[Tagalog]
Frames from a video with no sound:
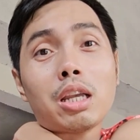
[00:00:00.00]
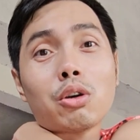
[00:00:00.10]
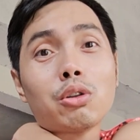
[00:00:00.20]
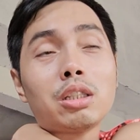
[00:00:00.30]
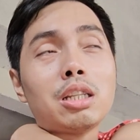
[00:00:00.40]

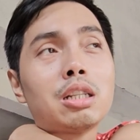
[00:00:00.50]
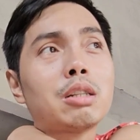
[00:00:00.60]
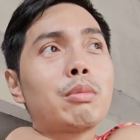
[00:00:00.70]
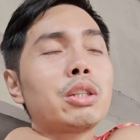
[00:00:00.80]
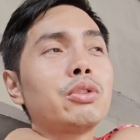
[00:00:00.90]
konti lang
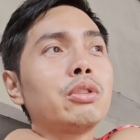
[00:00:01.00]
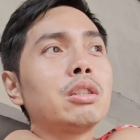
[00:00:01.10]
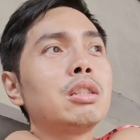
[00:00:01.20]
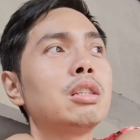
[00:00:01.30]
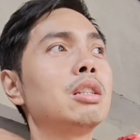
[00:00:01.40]
naman yun
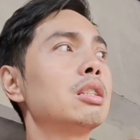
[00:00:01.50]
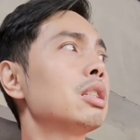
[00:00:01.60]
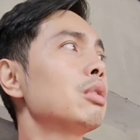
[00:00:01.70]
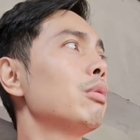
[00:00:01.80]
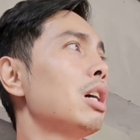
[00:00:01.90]

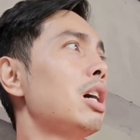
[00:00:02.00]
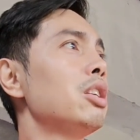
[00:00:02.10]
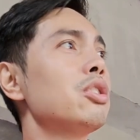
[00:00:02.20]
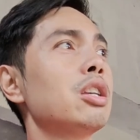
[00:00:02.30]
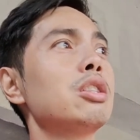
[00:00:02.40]

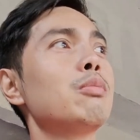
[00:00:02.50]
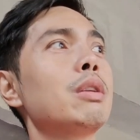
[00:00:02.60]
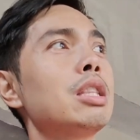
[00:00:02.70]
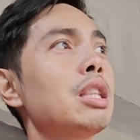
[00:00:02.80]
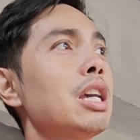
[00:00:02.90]
mag-aayos-ayos
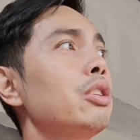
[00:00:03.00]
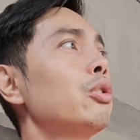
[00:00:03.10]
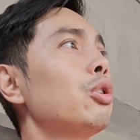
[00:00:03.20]
pa rin tayo.